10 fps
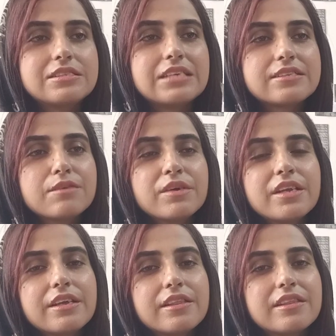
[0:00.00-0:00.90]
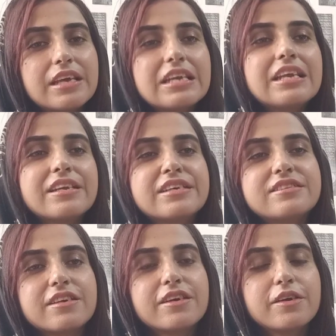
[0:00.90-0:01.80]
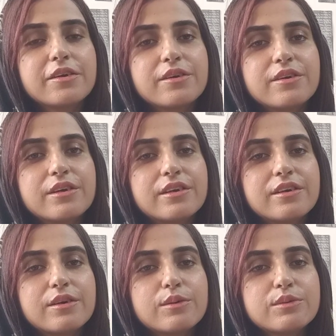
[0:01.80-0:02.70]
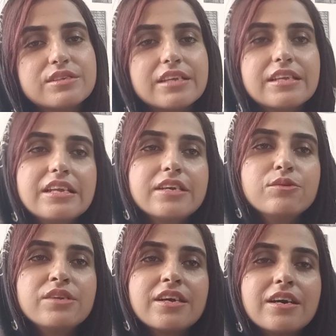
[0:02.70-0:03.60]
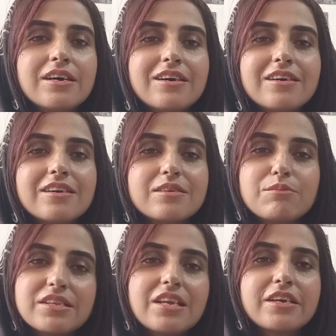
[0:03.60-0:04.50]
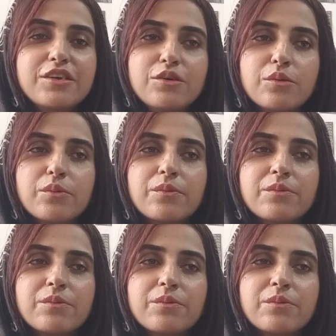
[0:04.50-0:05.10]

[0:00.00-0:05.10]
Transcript: जैसे मेरे देख लेने से उसके दिल की दुनिया बदल गई हो